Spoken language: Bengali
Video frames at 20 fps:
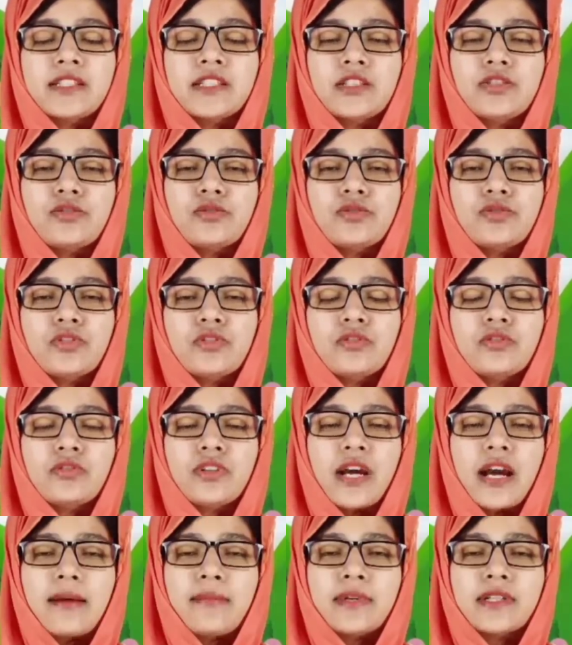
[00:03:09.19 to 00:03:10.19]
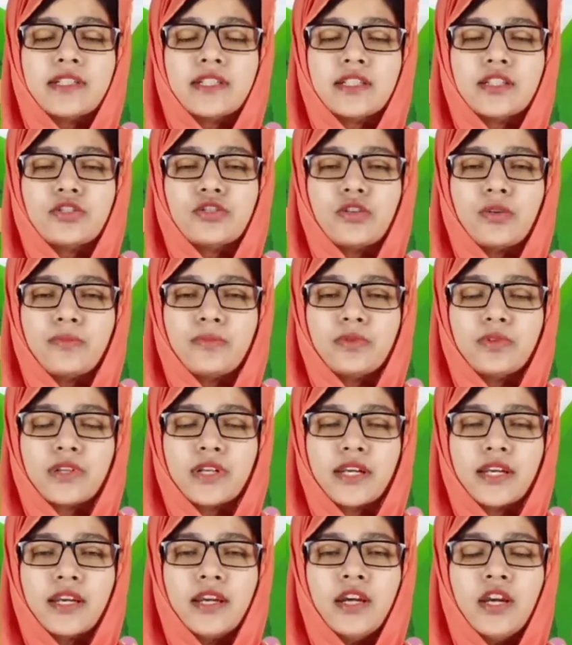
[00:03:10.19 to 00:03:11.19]
যে সৌজন্যর আমার সাথে
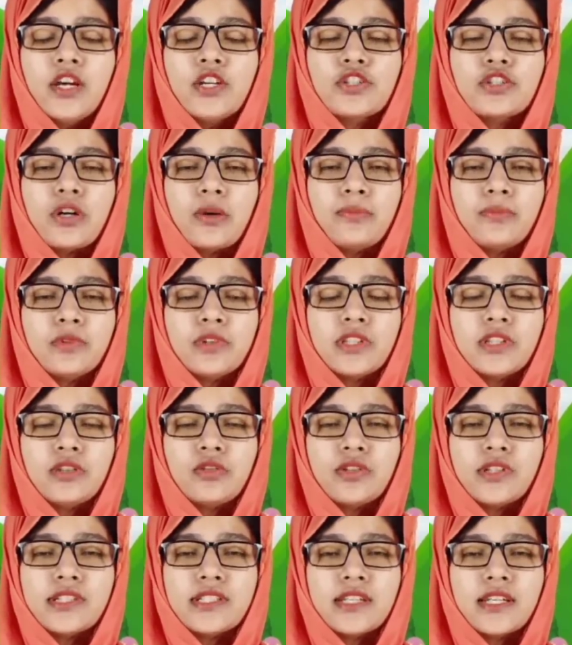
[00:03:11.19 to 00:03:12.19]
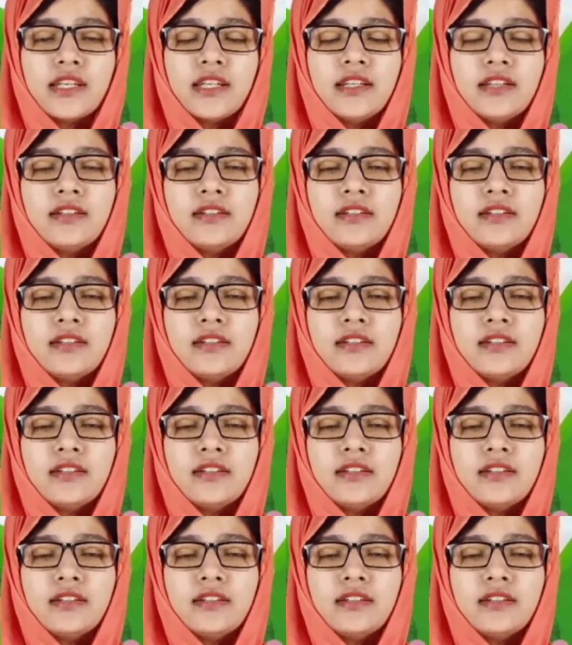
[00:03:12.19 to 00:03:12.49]
সম্পর্কে সম্মতি রয়েছে